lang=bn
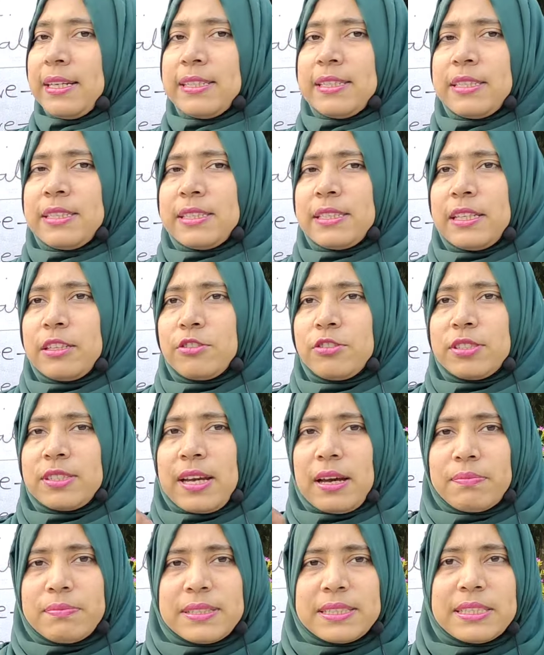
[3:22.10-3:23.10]
আর যেটা হচ্ছে
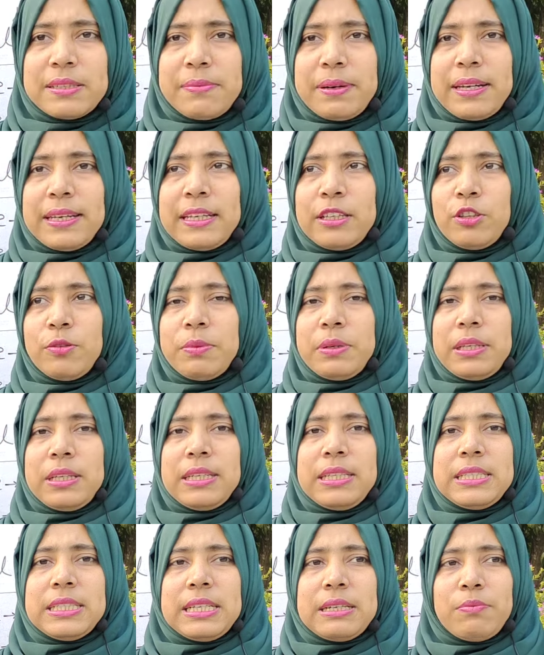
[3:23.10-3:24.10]
সাবজেক্টিভ মানে কি তুমি
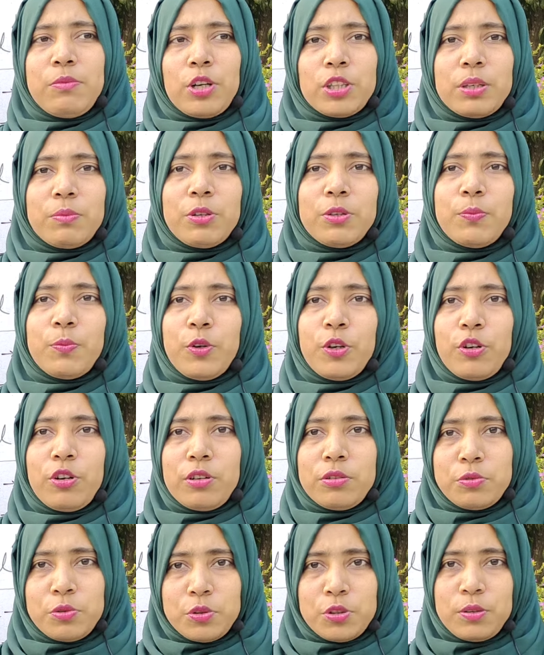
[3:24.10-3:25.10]
নিজের মতামত প্রয়োগ
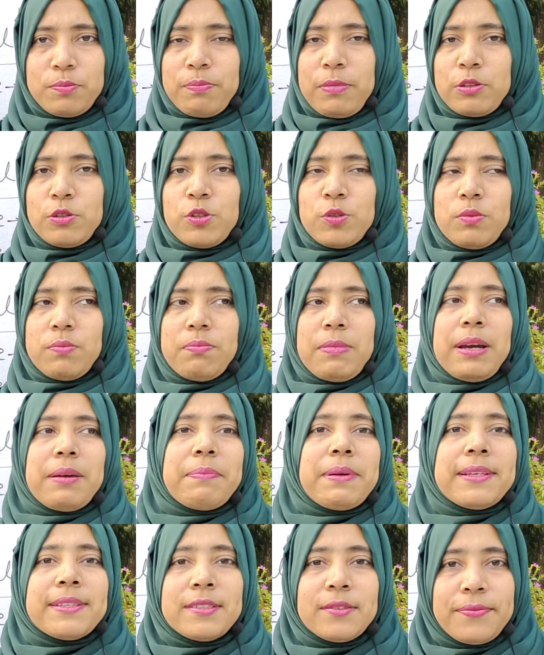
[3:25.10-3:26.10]
করার সুযোগ পাচ্ছ
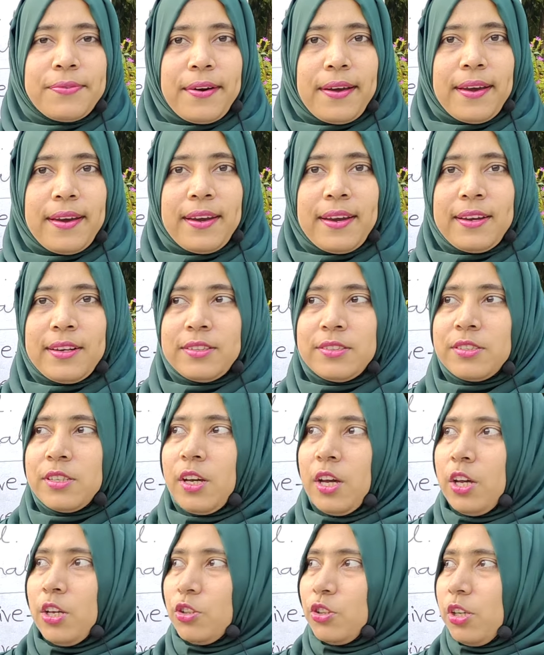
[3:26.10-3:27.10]
মাই বেস্ট ফ্রেন্ড
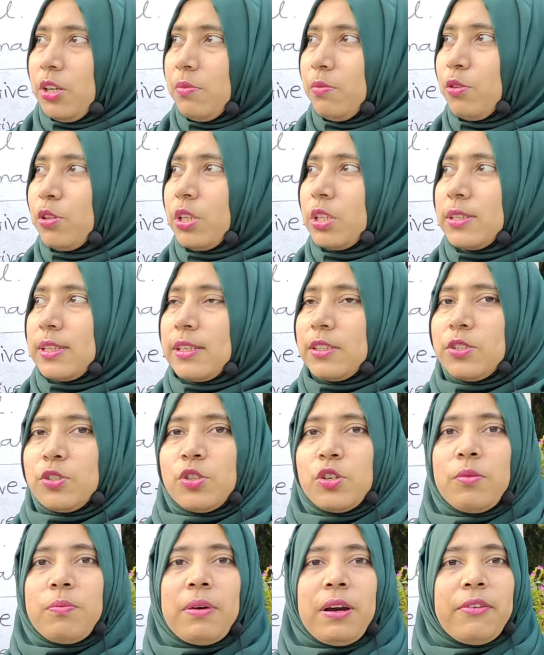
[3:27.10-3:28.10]
তুমি বলতে
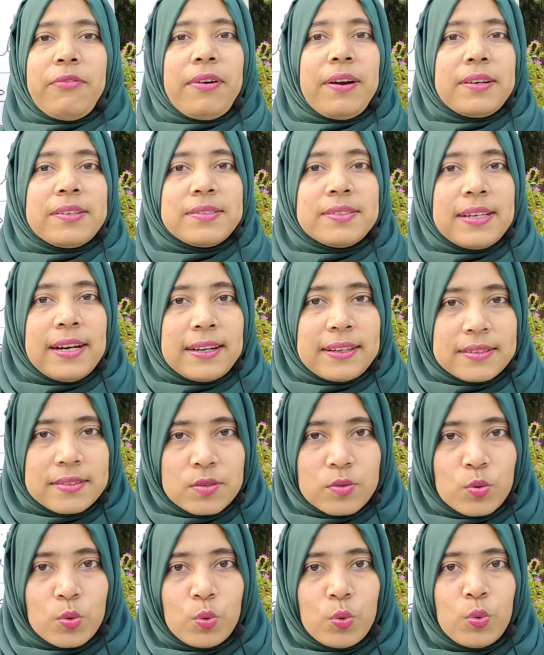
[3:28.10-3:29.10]
যাচ্ছ মাই ফার্স্ট ডে অ্যাট
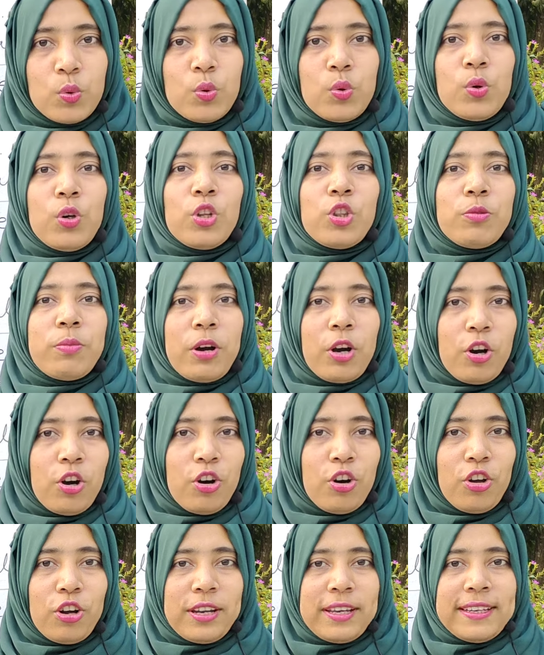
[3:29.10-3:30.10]
স্কুল অথবা
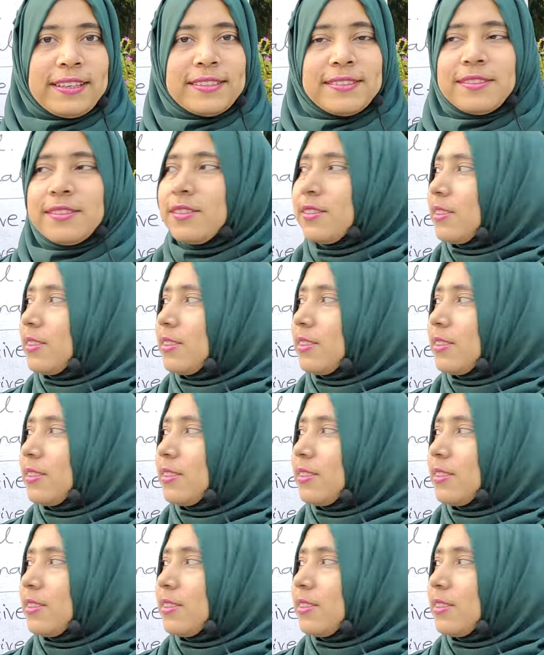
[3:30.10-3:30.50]
কলেজ